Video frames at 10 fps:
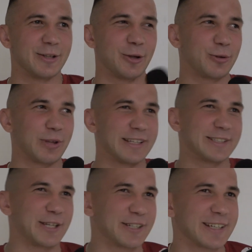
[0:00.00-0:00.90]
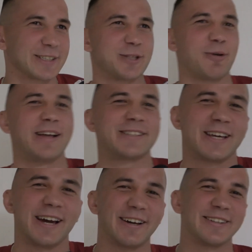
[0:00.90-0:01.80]
No tutaj jest ciężka
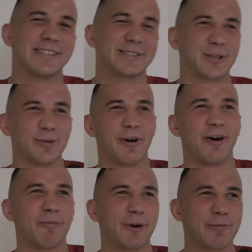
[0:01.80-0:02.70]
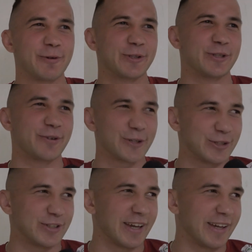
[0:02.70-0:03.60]
sytuacja, jest grubo, porobiło się w
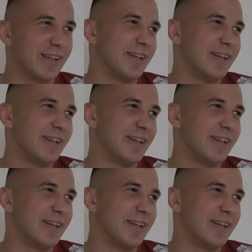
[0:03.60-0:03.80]
rodzinie.